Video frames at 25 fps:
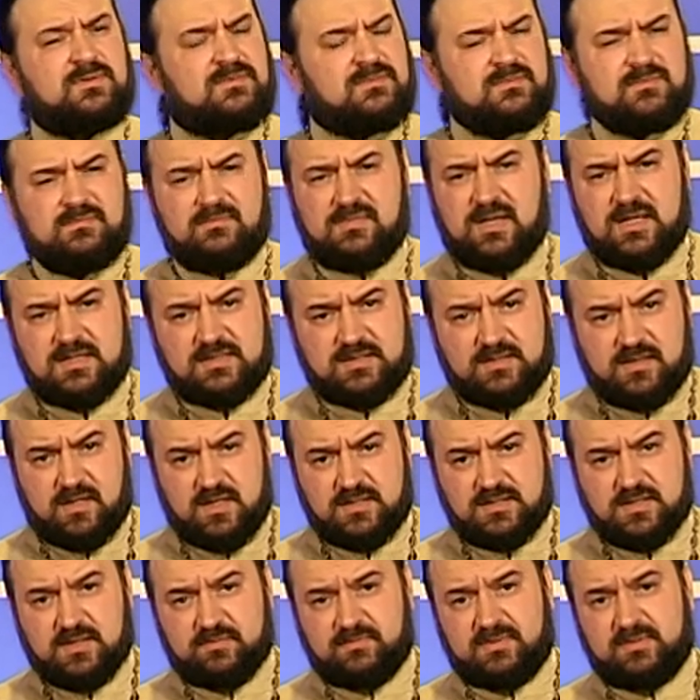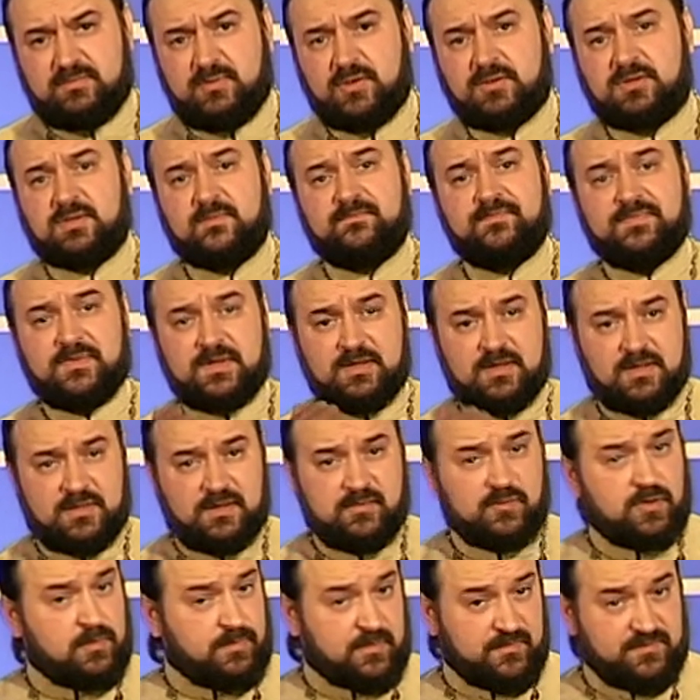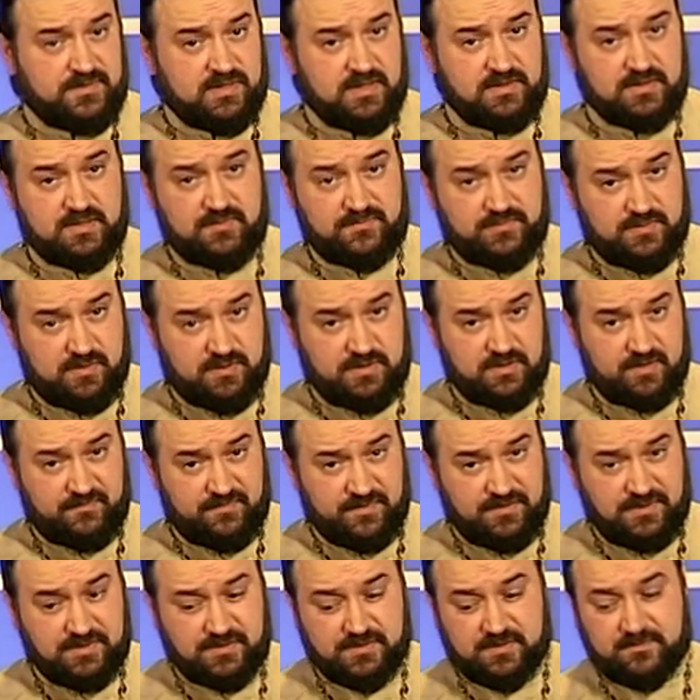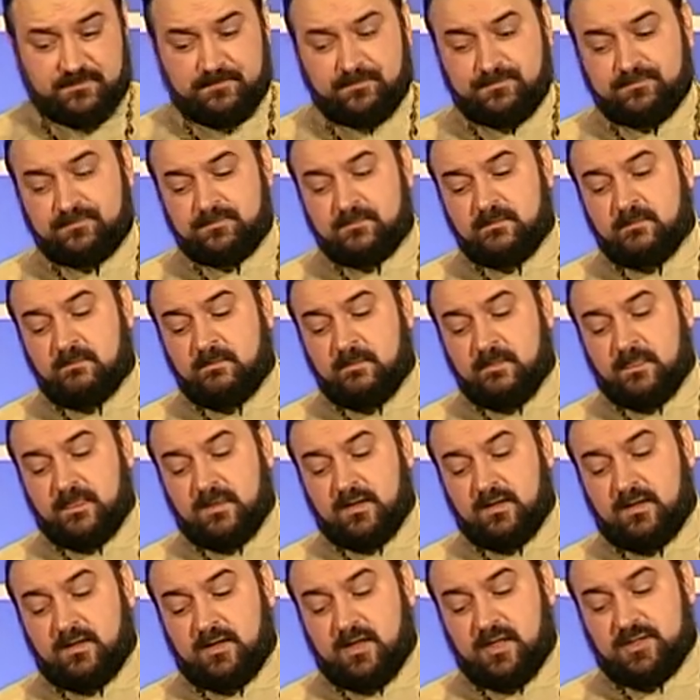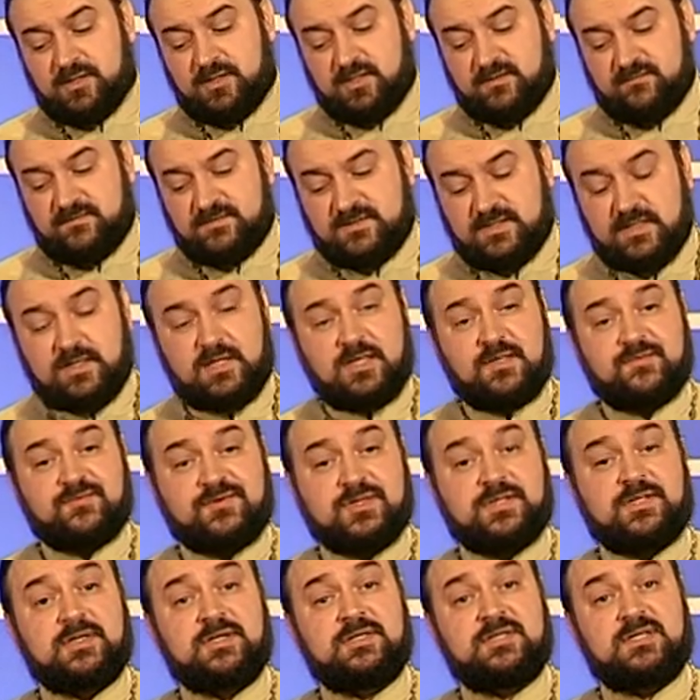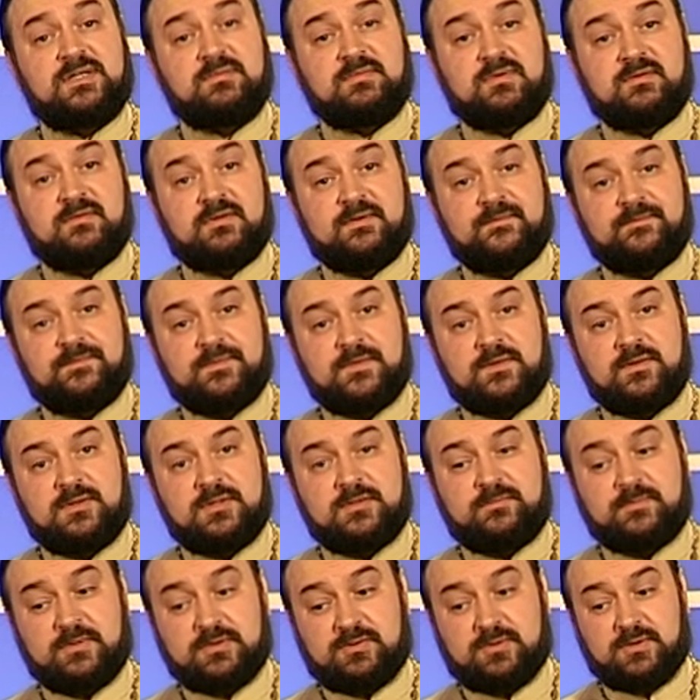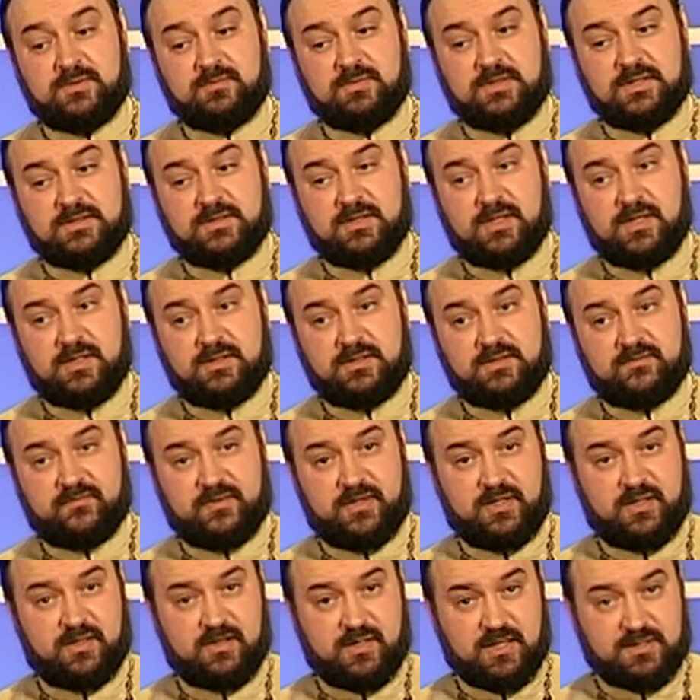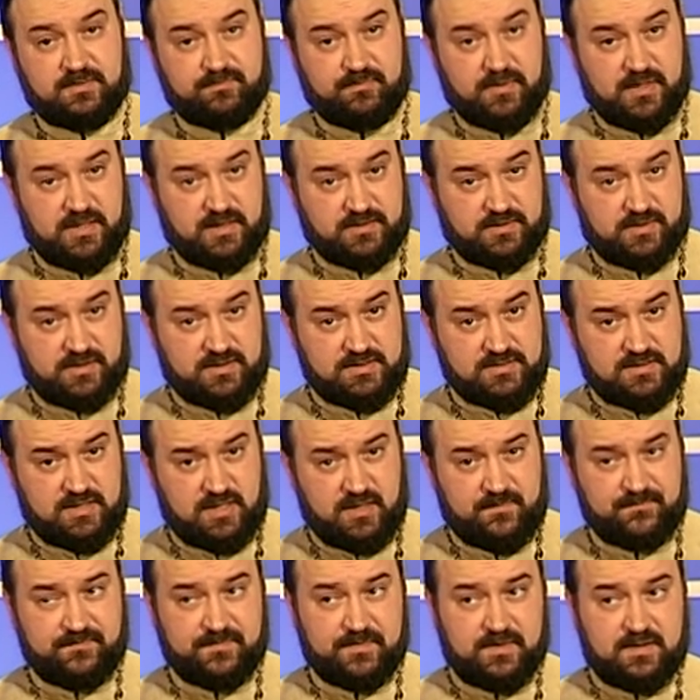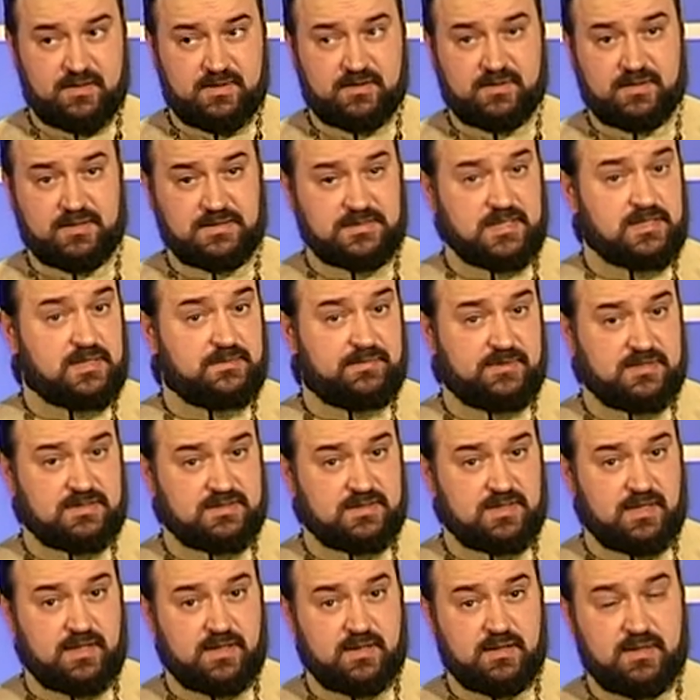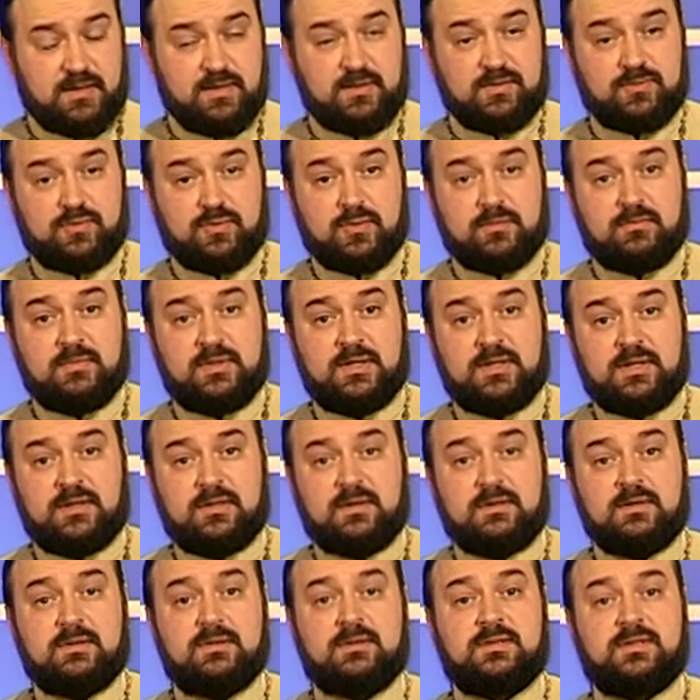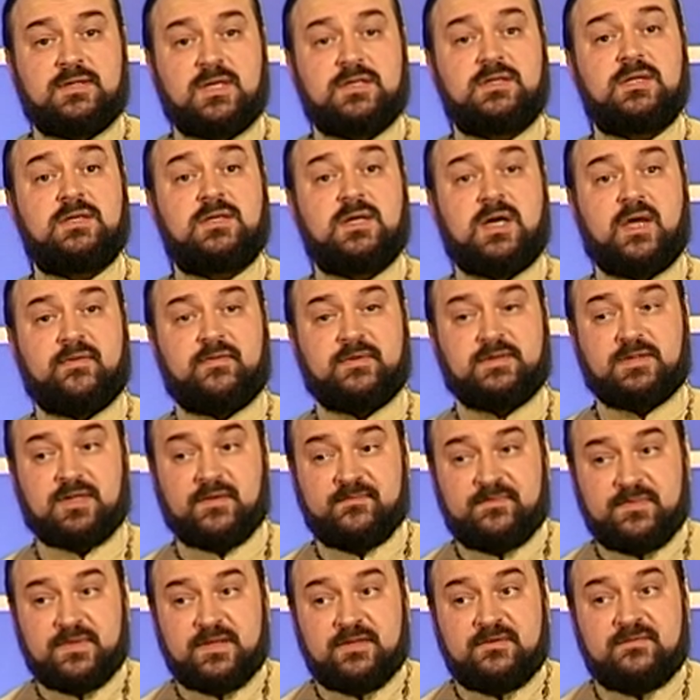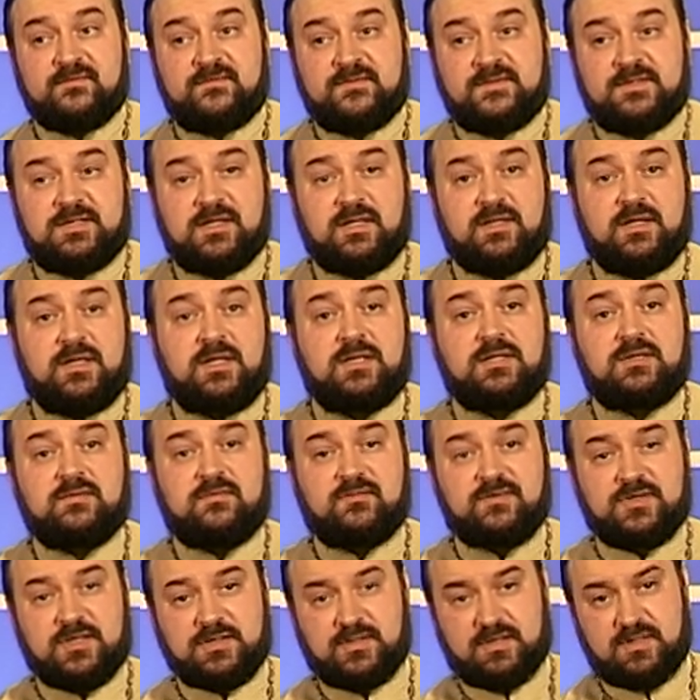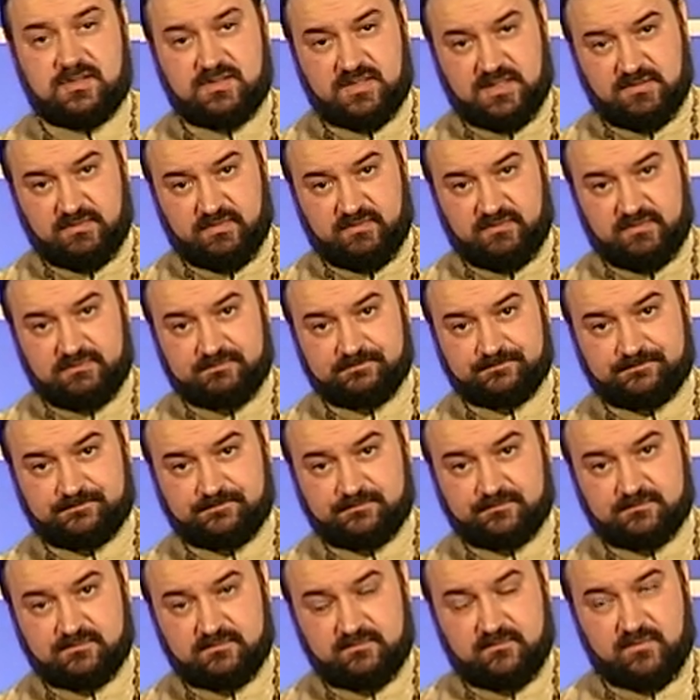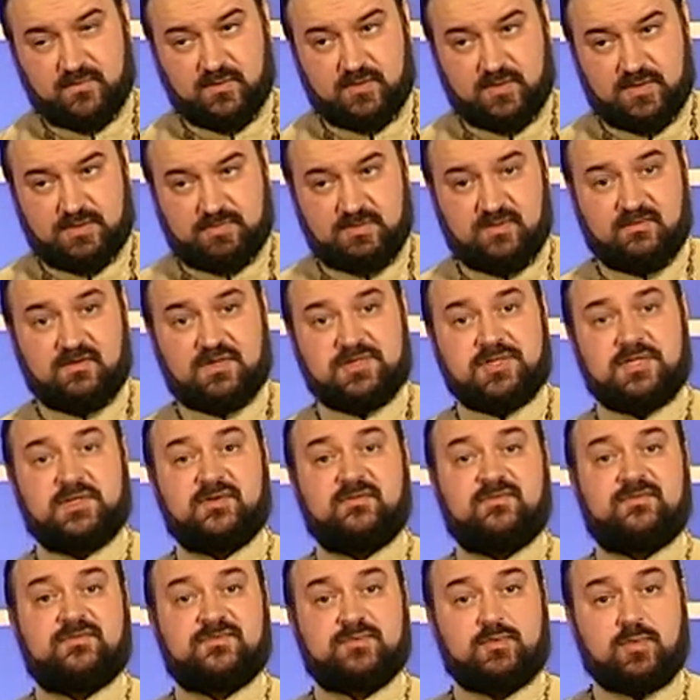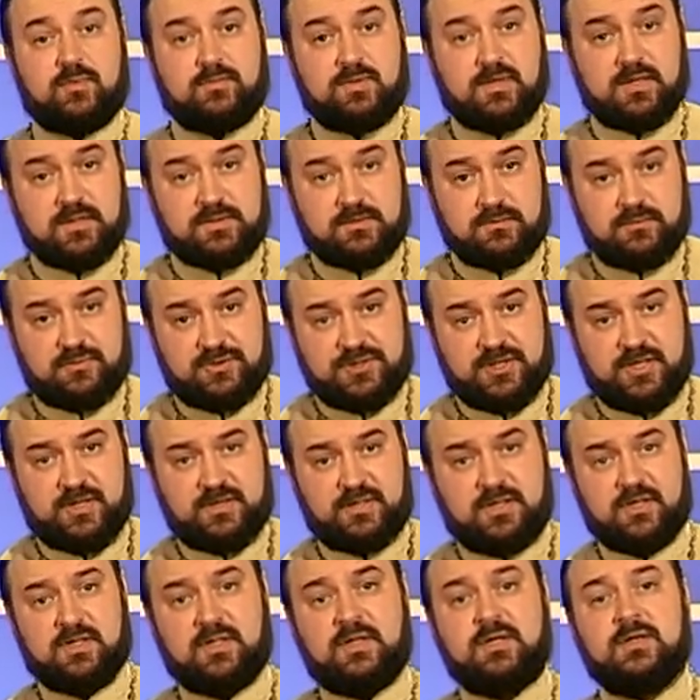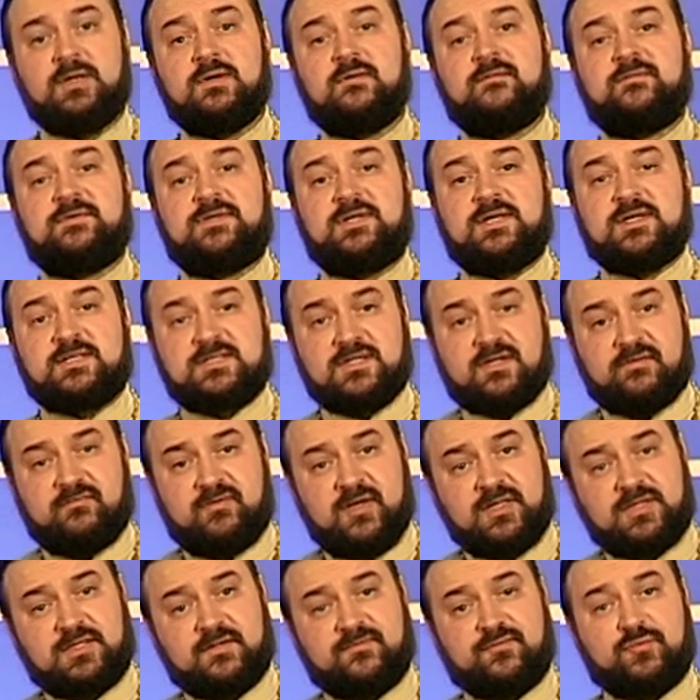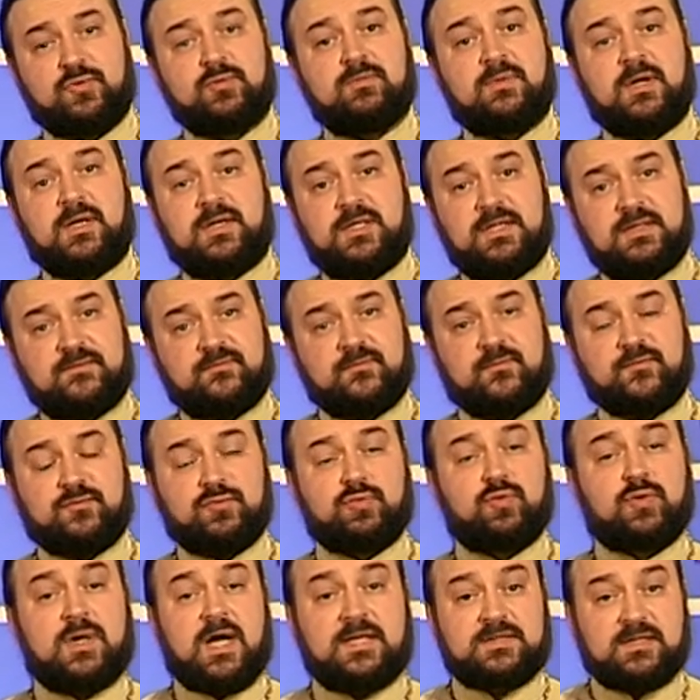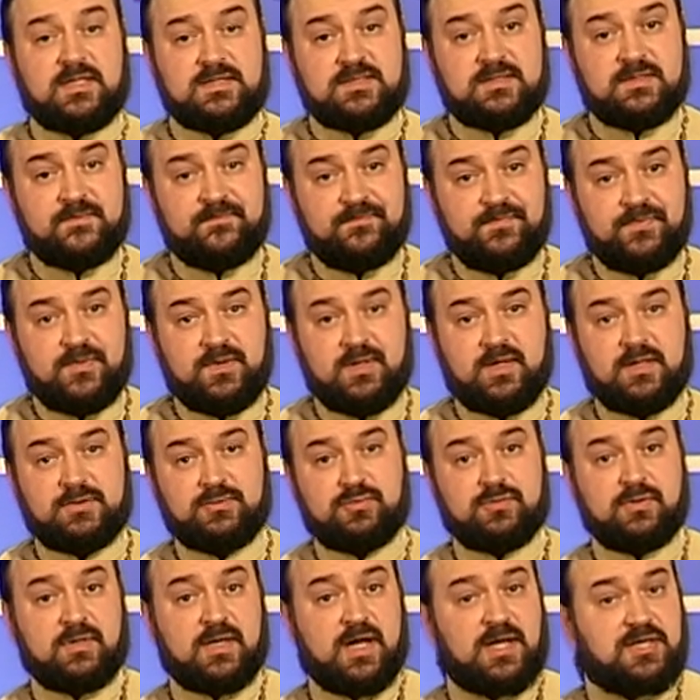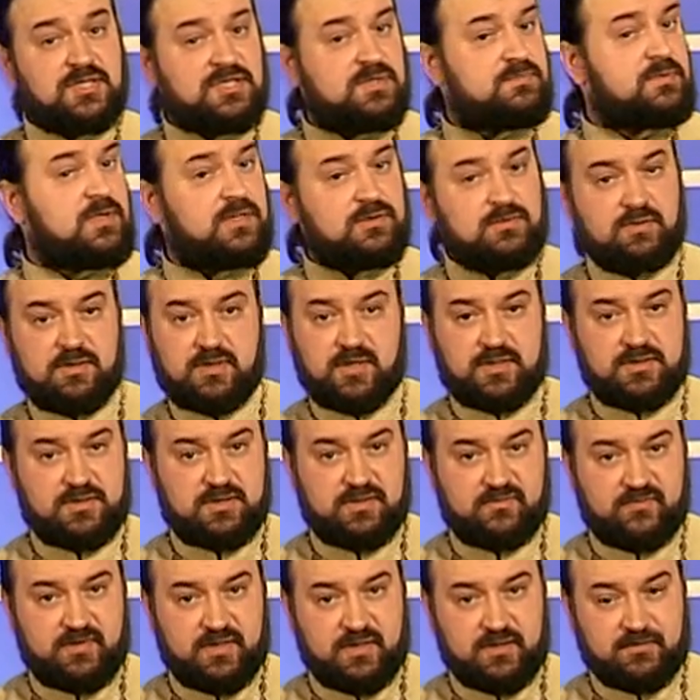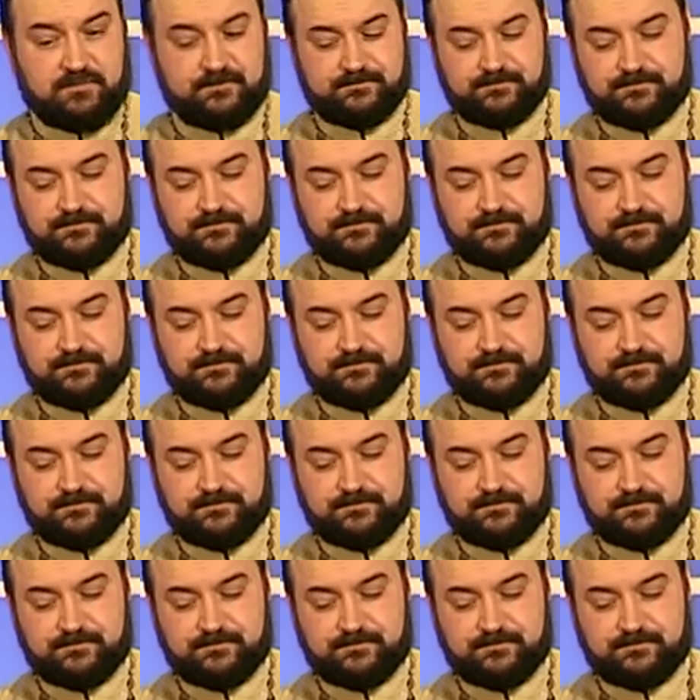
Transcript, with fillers: масса разных племен, там Европа вся, это все яфетиты – Э, они вселились в Шатрисимовы. То есть потом, когда евреи отпали от Христа, Христа не признали, то мы, дети Яфета, вселились в Шатрисимовы. То есть мы вошли в то богослужение, в те заветы, в ту молитву, в ту радость, которую раньше имели только одни евреи.